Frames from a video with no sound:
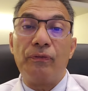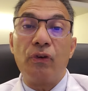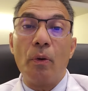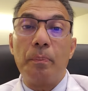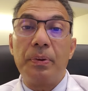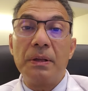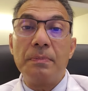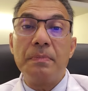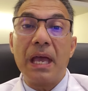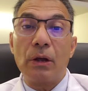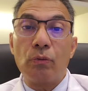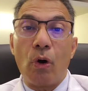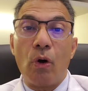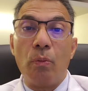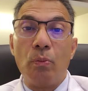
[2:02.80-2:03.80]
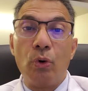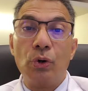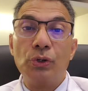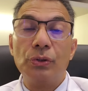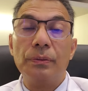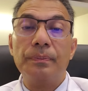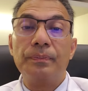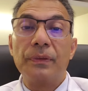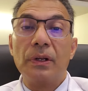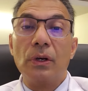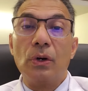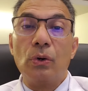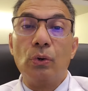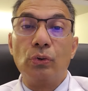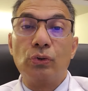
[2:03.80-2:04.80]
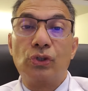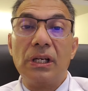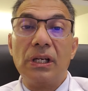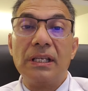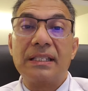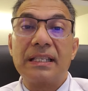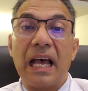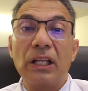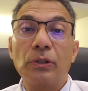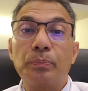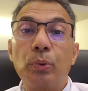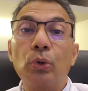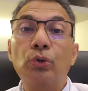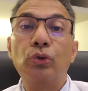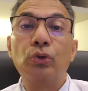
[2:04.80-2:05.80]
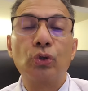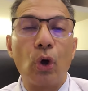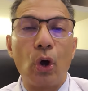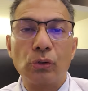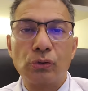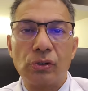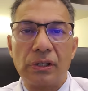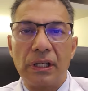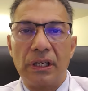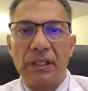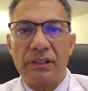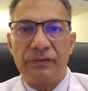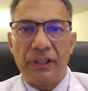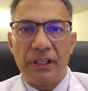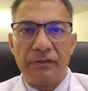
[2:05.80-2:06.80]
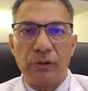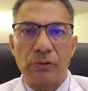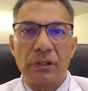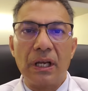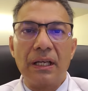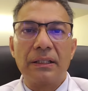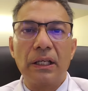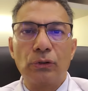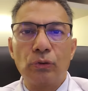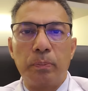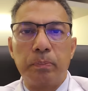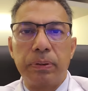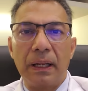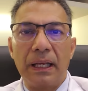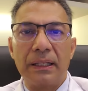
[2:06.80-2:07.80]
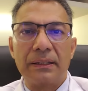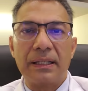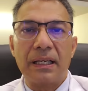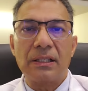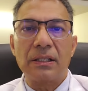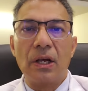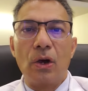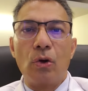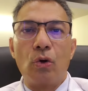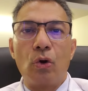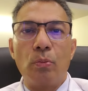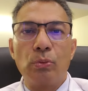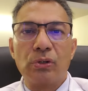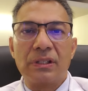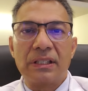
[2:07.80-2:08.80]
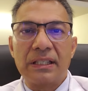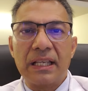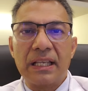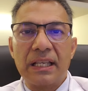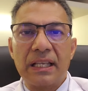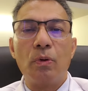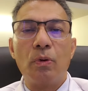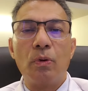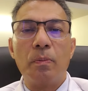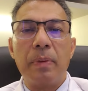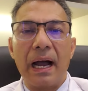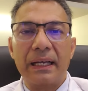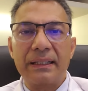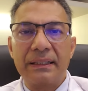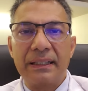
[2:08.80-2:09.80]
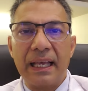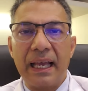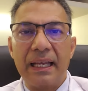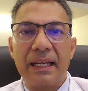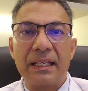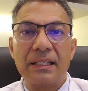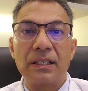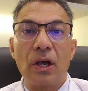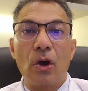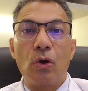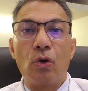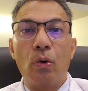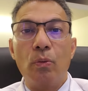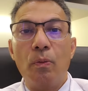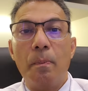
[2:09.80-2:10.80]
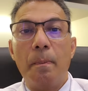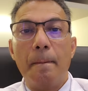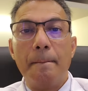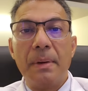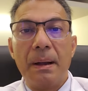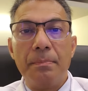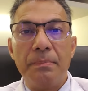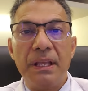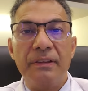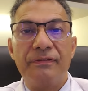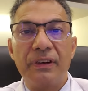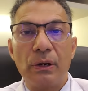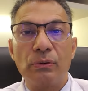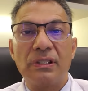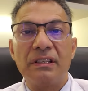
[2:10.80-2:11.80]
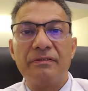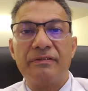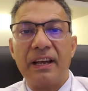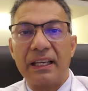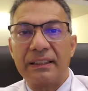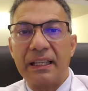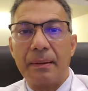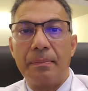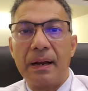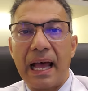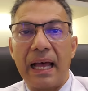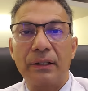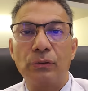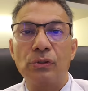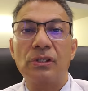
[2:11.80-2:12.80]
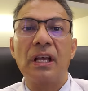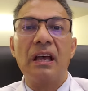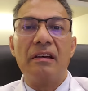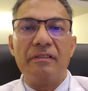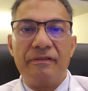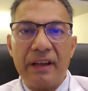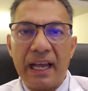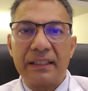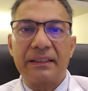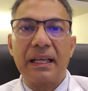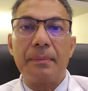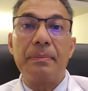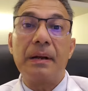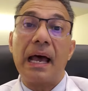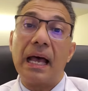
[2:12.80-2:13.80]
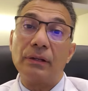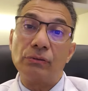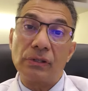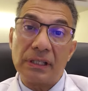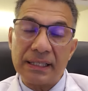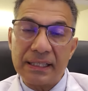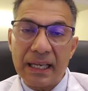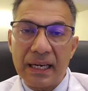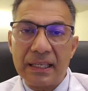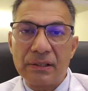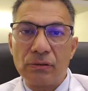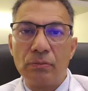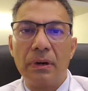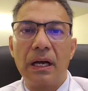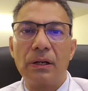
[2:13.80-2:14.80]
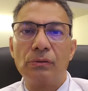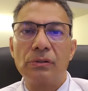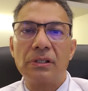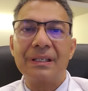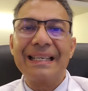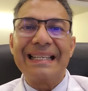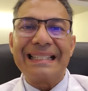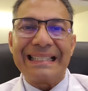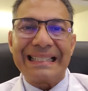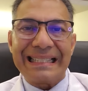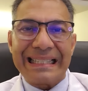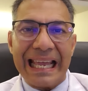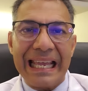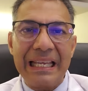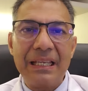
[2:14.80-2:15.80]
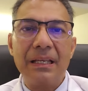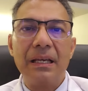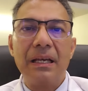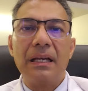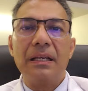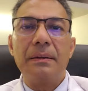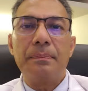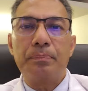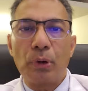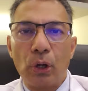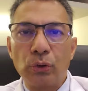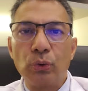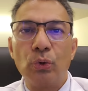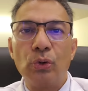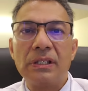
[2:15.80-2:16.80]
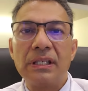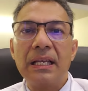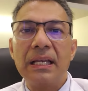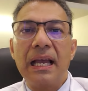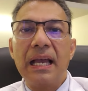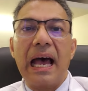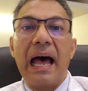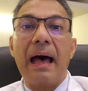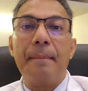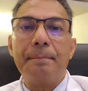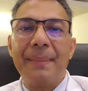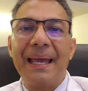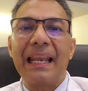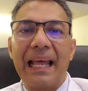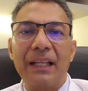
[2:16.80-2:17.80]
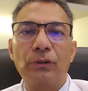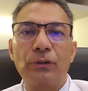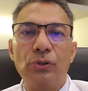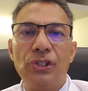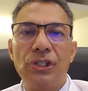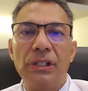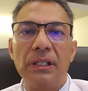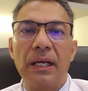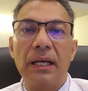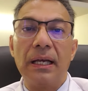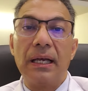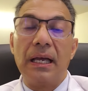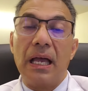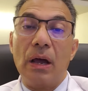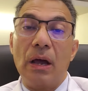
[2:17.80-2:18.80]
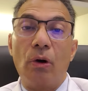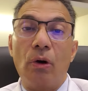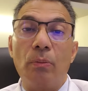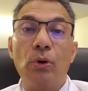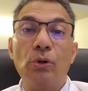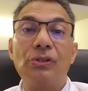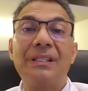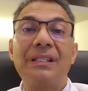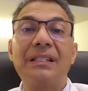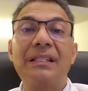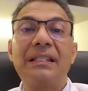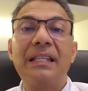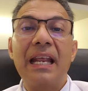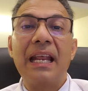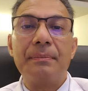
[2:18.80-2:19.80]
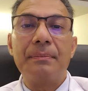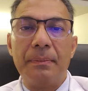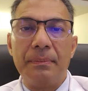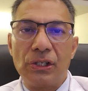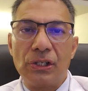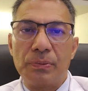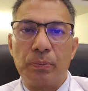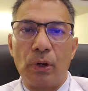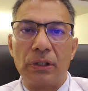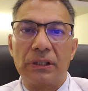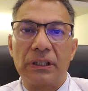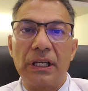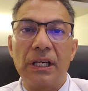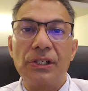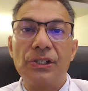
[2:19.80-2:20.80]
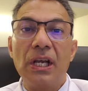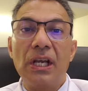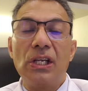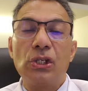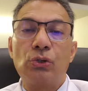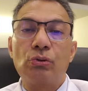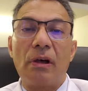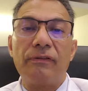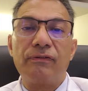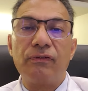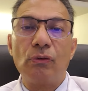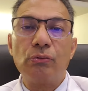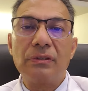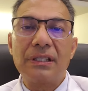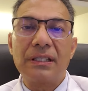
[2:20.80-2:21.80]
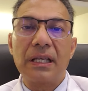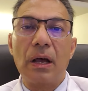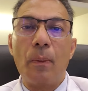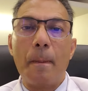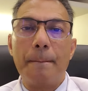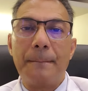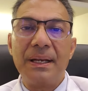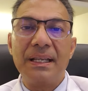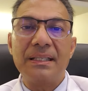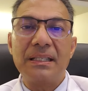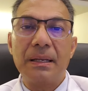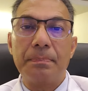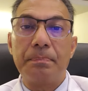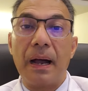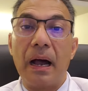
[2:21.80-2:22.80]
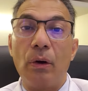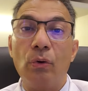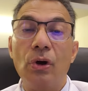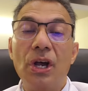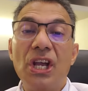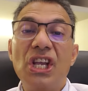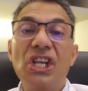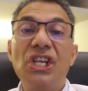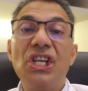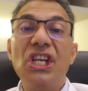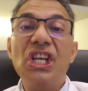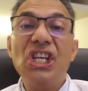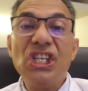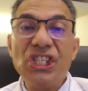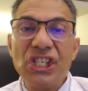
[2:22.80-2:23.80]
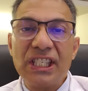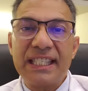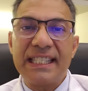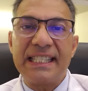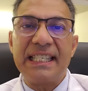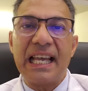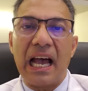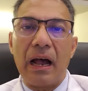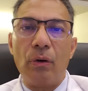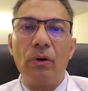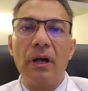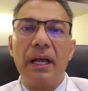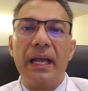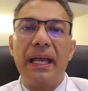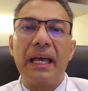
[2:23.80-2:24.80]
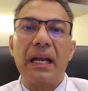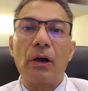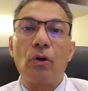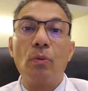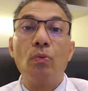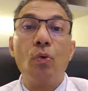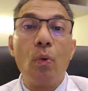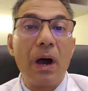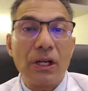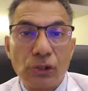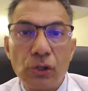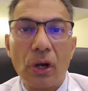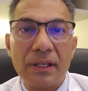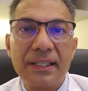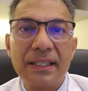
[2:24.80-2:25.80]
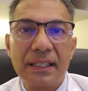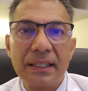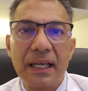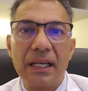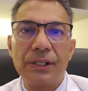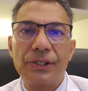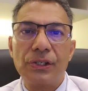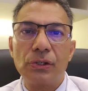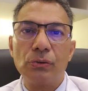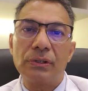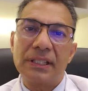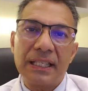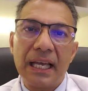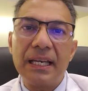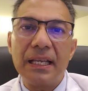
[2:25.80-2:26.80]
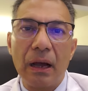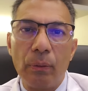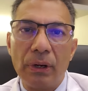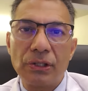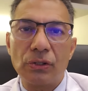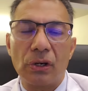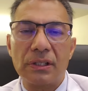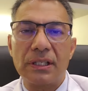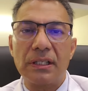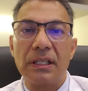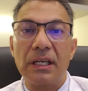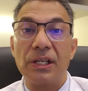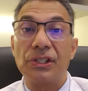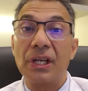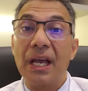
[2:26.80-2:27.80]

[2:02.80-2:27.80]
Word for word: foi o primeiro hormônio utilizado por todos os seres vivos, tanto plantas como células, como bactérias, como mamíferos, invertebrados, vertebrados e seres humanos têm e produzem a melatonina. É um hormônio extremamente importante e sua função principal e inicial era como um antioxidante. O que seria o um antioxidante?